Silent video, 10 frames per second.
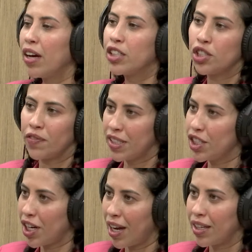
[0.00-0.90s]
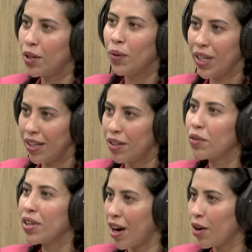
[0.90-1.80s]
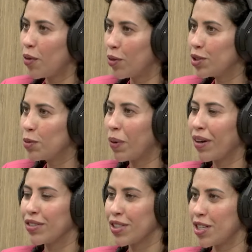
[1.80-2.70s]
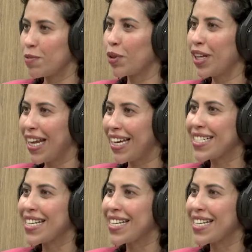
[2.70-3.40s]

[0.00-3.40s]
A gente vai deixar aqui o link, o QR Code, ah, para vocês deixar, poderem então,